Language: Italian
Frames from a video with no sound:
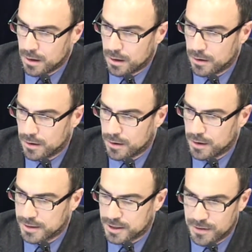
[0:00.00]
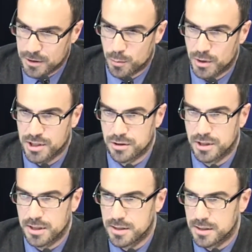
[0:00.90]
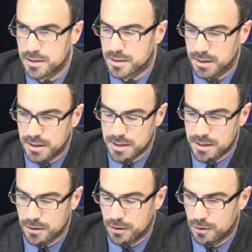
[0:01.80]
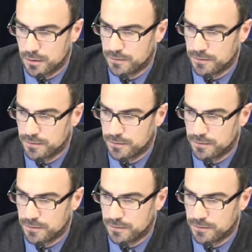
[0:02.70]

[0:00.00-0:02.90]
eh, attraverso il processo stati statistico